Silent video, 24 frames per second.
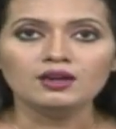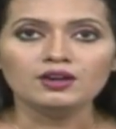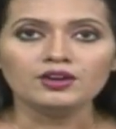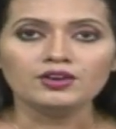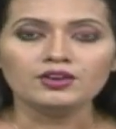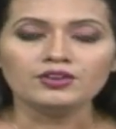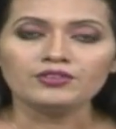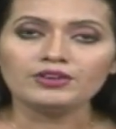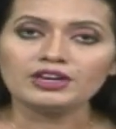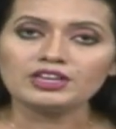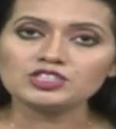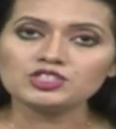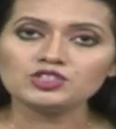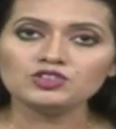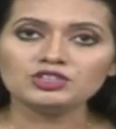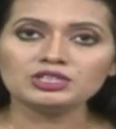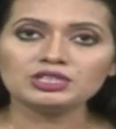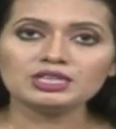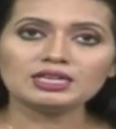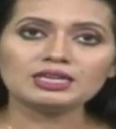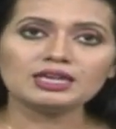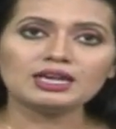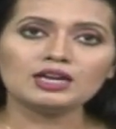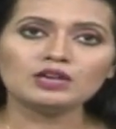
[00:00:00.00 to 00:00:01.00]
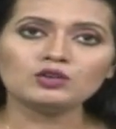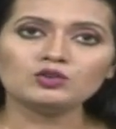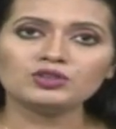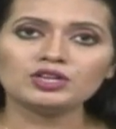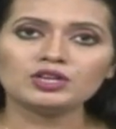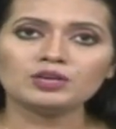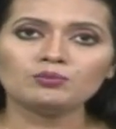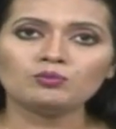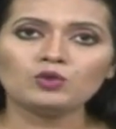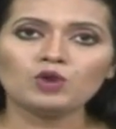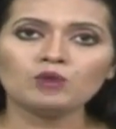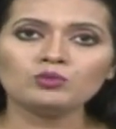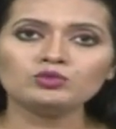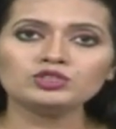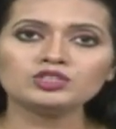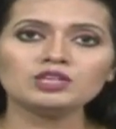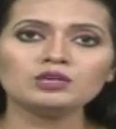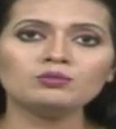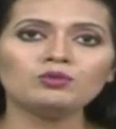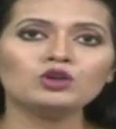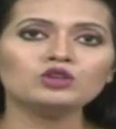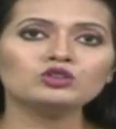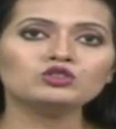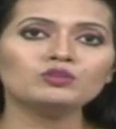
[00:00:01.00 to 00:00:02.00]
রাজনৈতিক কারণে মমতা
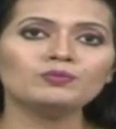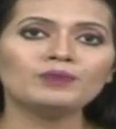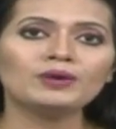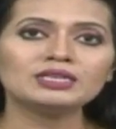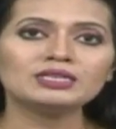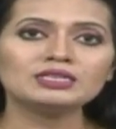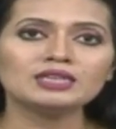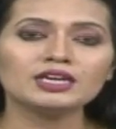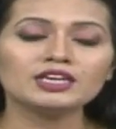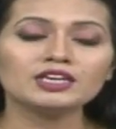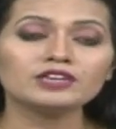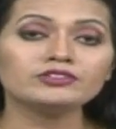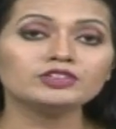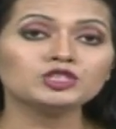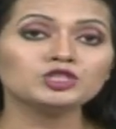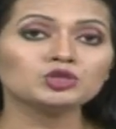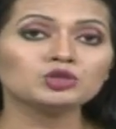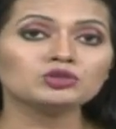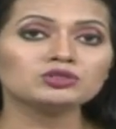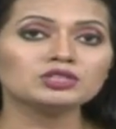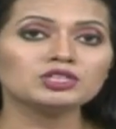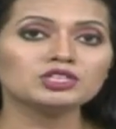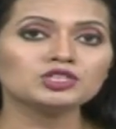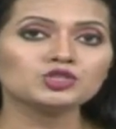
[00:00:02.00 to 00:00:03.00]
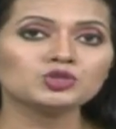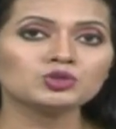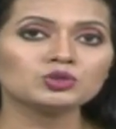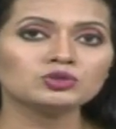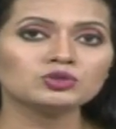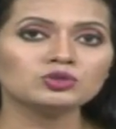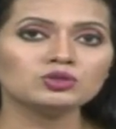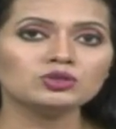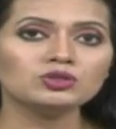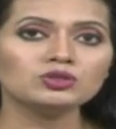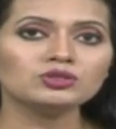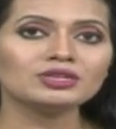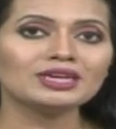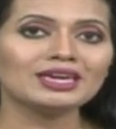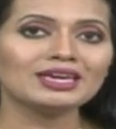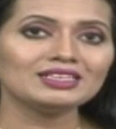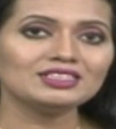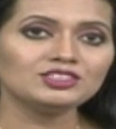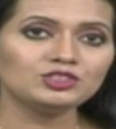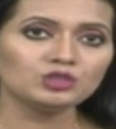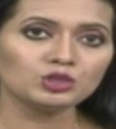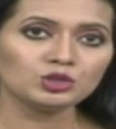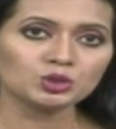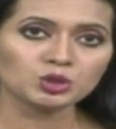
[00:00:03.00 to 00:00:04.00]
বন্দ্যোপাধ্যায় কৃষকদের জন্য
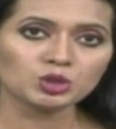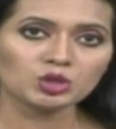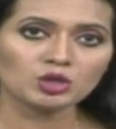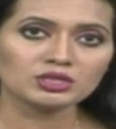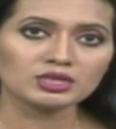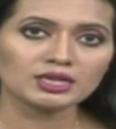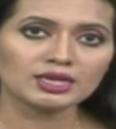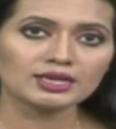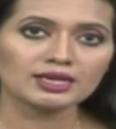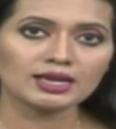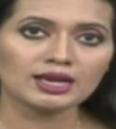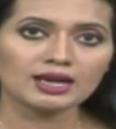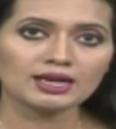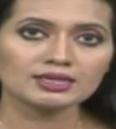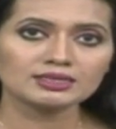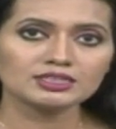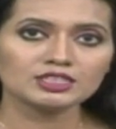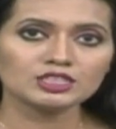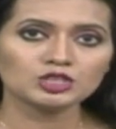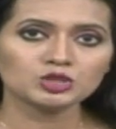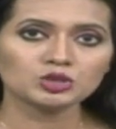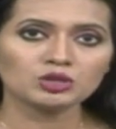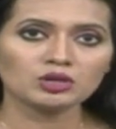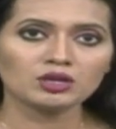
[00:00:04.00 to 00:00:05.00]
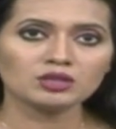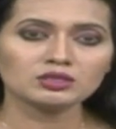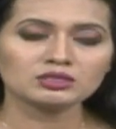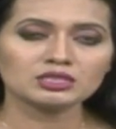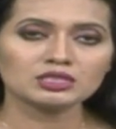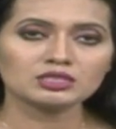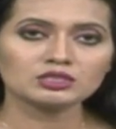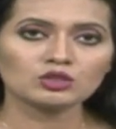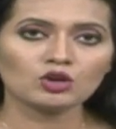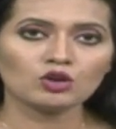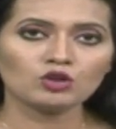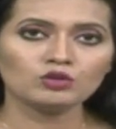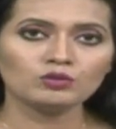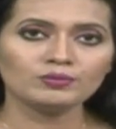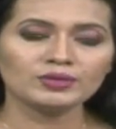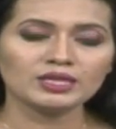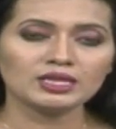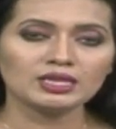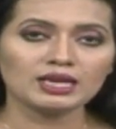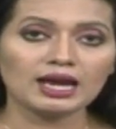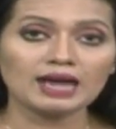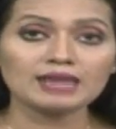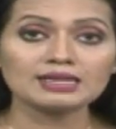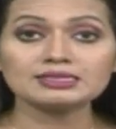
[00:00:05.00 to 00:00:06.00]
কেন্দ্রীয় সরকারের আর্থিক সহায়তার তহবিল
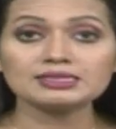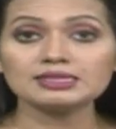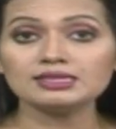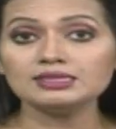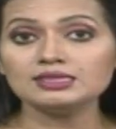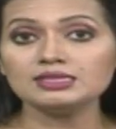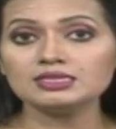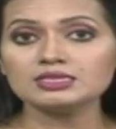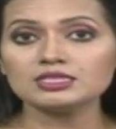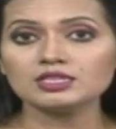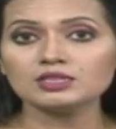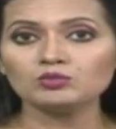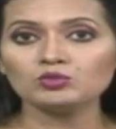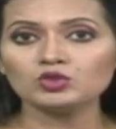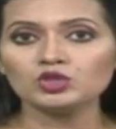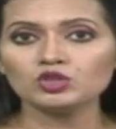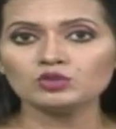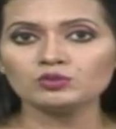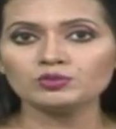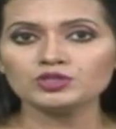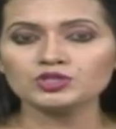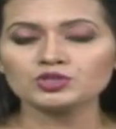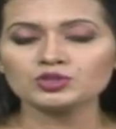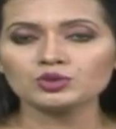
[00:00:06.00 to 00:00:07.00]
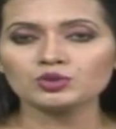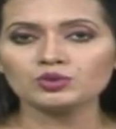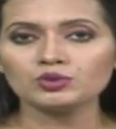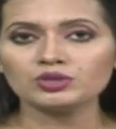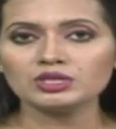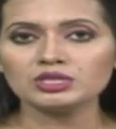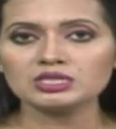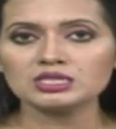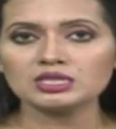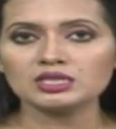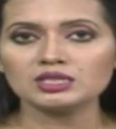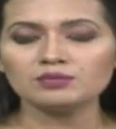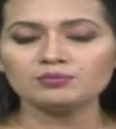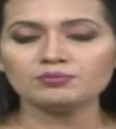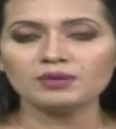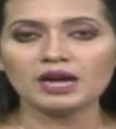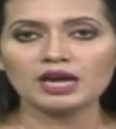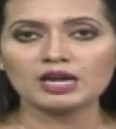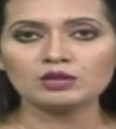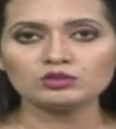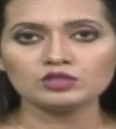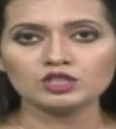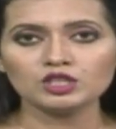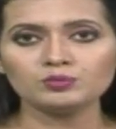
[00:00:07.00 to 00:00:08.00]
আটকে দিচ্ছেন বলে অভিযোগ করেছেন
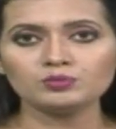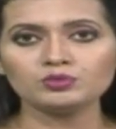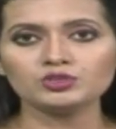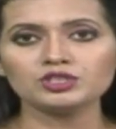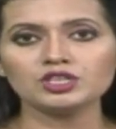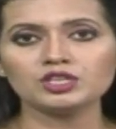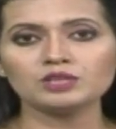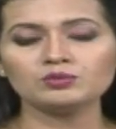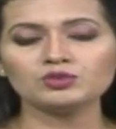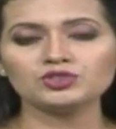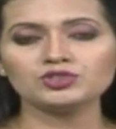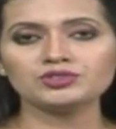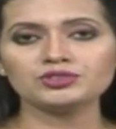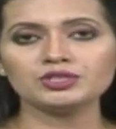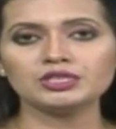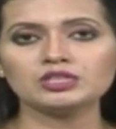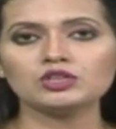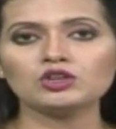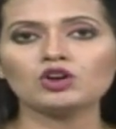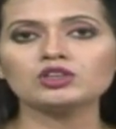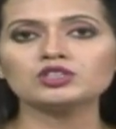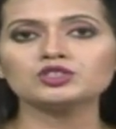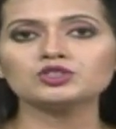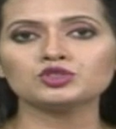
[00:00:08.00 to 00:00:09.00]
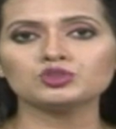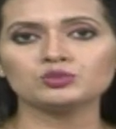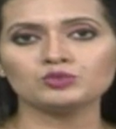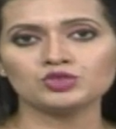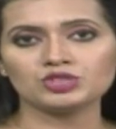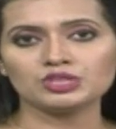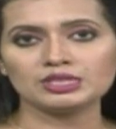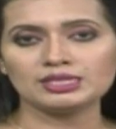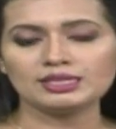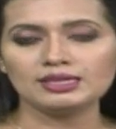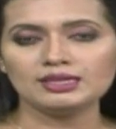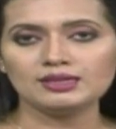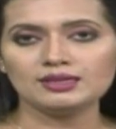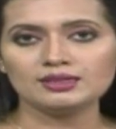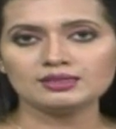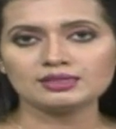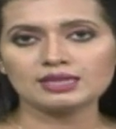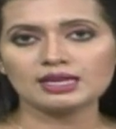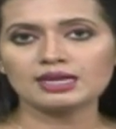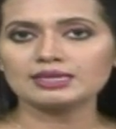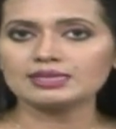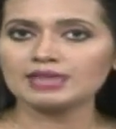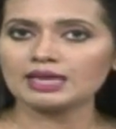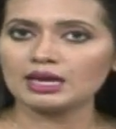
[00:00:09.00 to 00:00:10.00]
ভারতের প্রধানমন্ত্রী নরেন্দ্র মোদী
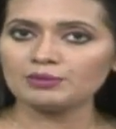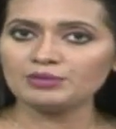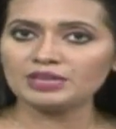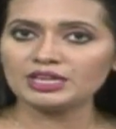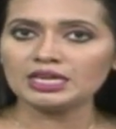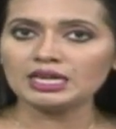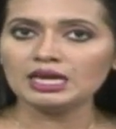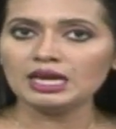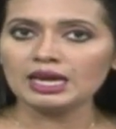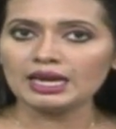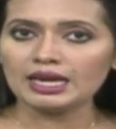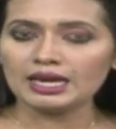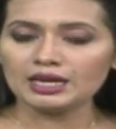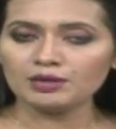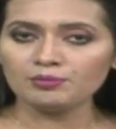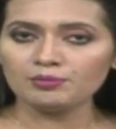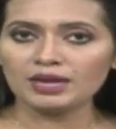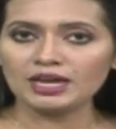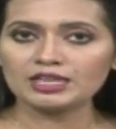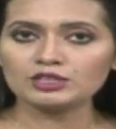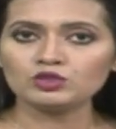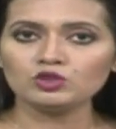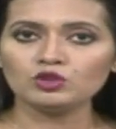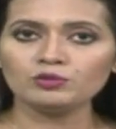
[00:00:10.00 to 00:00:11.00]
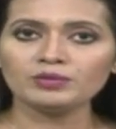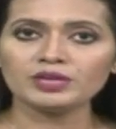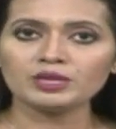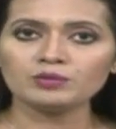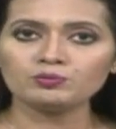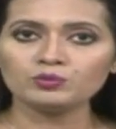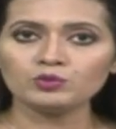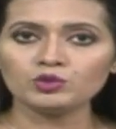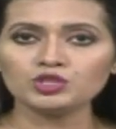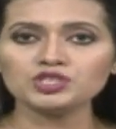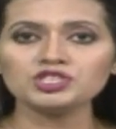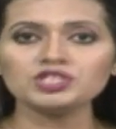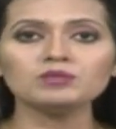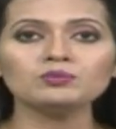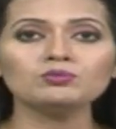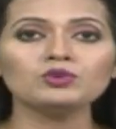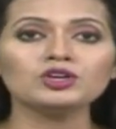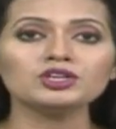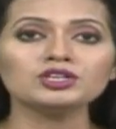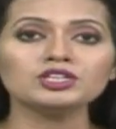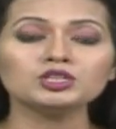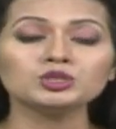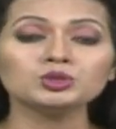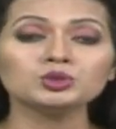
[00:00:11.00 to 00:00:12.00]
তার দাবি এর মাধ্যমে
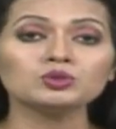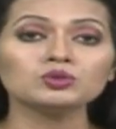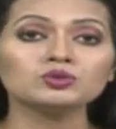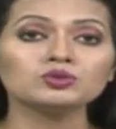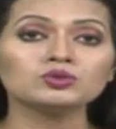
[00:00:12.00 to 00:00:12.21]
পশ্চিমবঙ্গের সত্তর